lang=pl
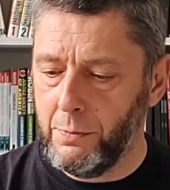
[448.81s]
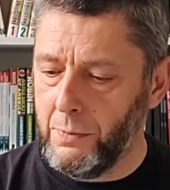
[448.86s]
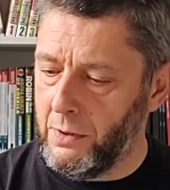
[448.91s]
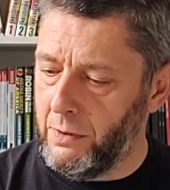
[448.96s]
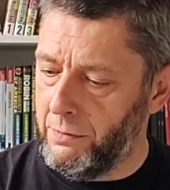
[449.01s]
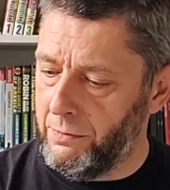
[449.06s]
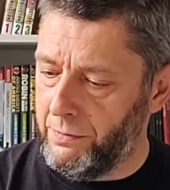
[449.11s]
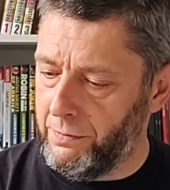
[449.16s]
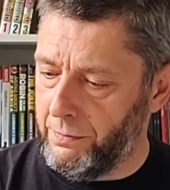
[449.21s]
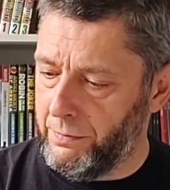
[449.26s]

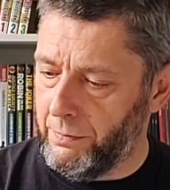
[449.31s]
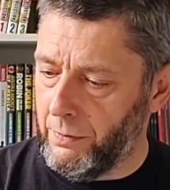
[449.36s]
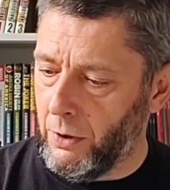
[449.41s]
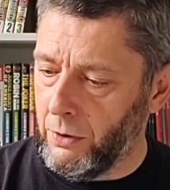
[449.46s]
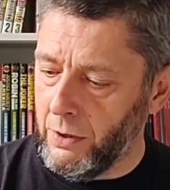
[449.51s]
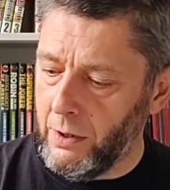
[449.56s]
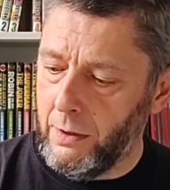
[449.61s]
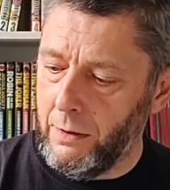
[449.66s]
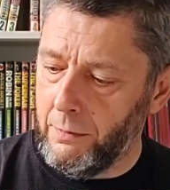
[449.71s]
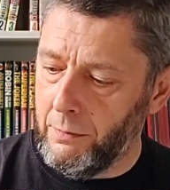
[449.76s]
My,
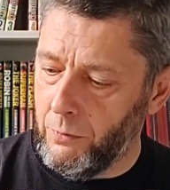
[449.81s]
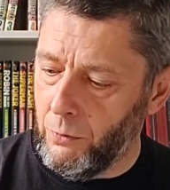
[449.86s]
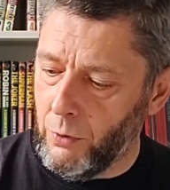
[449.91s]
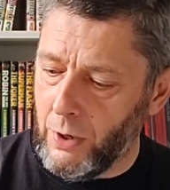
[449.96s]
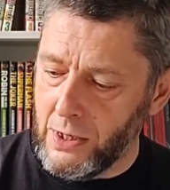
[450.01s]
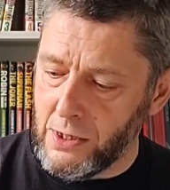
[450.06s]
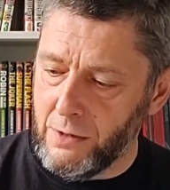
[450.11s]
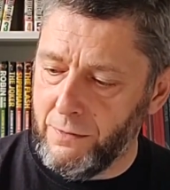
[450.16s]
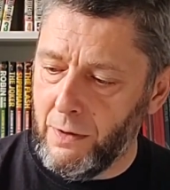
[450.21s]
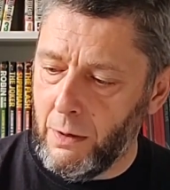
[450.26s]
one
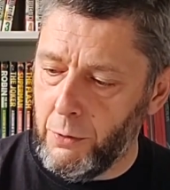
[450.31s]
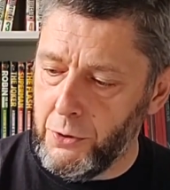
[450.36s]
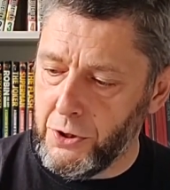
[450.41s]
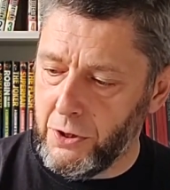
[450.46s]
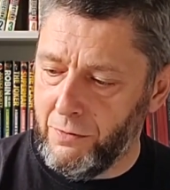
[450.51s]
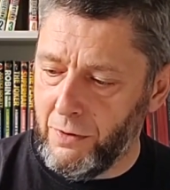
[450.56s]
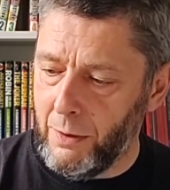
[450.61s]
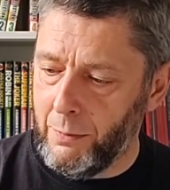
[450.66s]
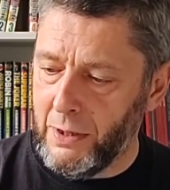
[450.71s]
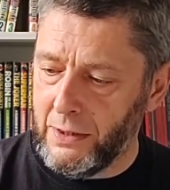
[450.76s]
ukazywały
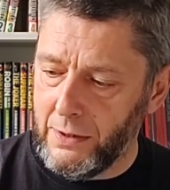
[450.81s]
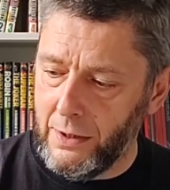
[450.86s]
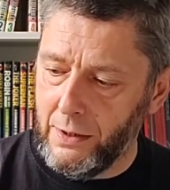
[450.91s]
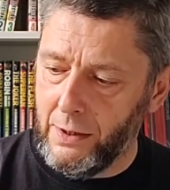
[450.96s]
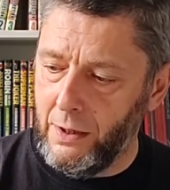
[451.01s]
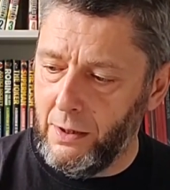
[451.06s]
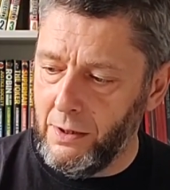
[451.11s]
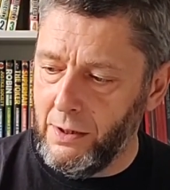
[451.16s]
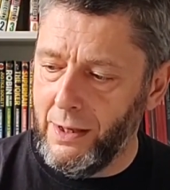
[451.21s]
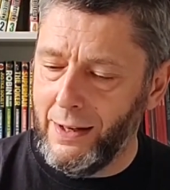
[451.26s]
się w ramach
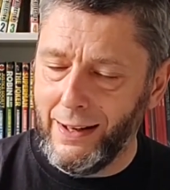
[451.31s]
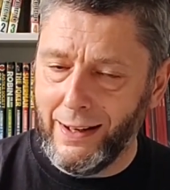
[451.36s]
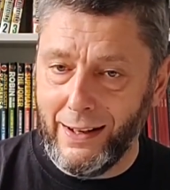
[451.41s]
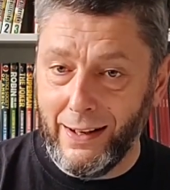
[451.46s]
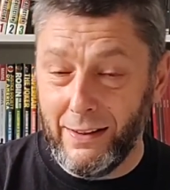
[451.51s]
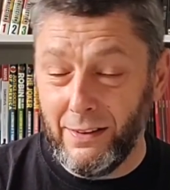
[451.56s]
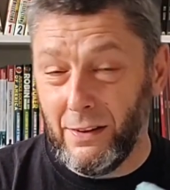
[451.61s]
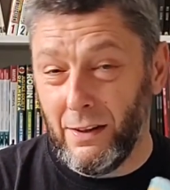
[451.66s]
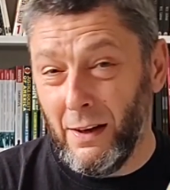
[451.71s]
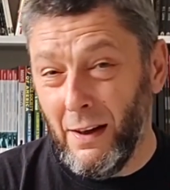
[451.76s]
takiej linii
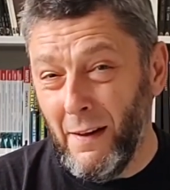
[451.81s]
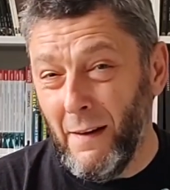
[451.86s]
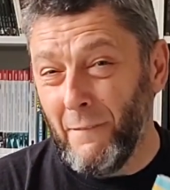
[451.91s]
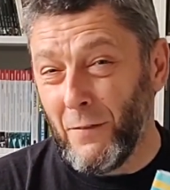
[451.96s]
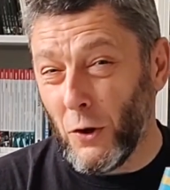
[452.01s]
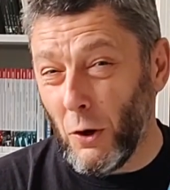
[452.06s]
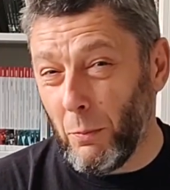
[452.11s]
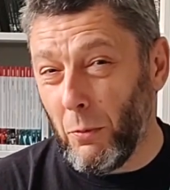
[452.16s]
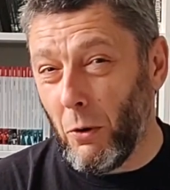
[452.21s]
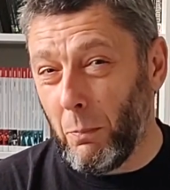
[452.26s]
legendy,
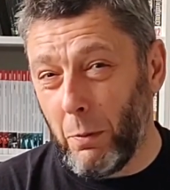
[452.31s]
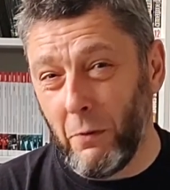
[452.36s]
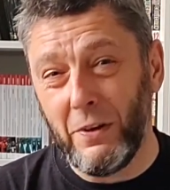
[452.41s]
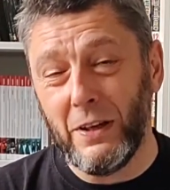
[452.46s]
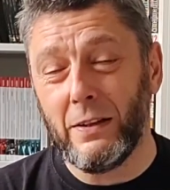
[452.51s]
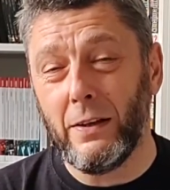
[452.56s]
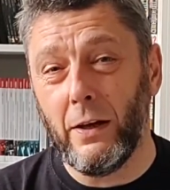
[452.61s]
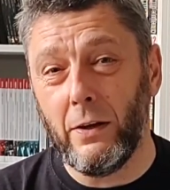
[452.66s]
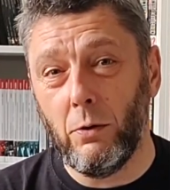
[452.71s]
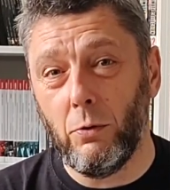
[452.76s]
no bo
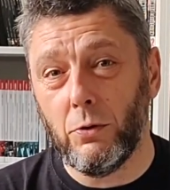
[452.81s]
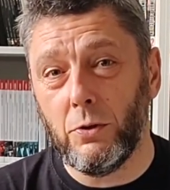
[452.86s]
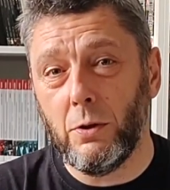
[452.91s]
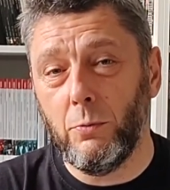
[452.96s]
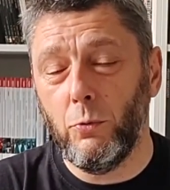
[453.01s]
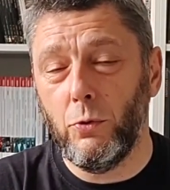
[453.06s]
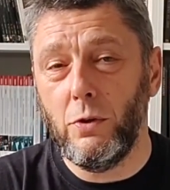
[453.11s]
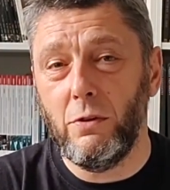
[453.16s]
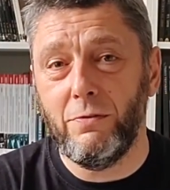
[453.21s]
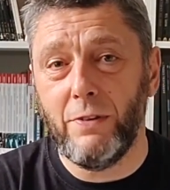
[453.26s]
opowiadają o
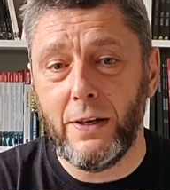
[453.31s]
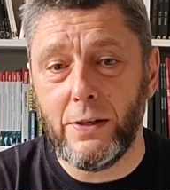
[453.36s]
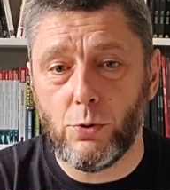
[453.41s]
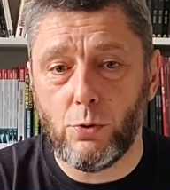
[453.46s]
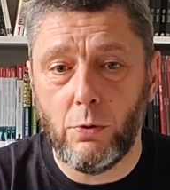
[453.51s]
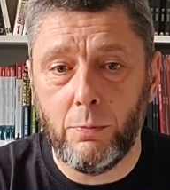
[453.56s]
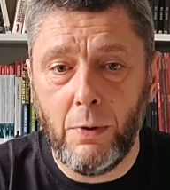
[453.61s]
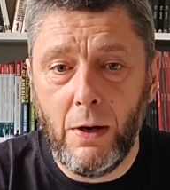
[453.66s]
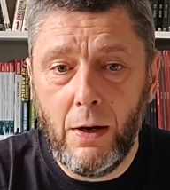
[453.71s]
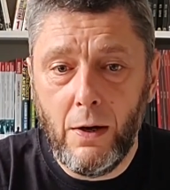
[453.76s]
tym
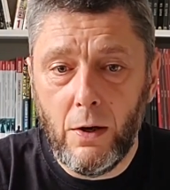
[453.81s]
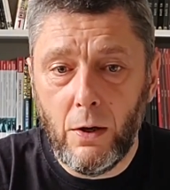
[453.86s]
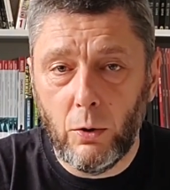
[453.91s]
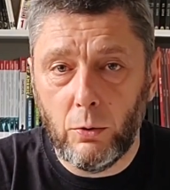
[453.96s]
uniwersum,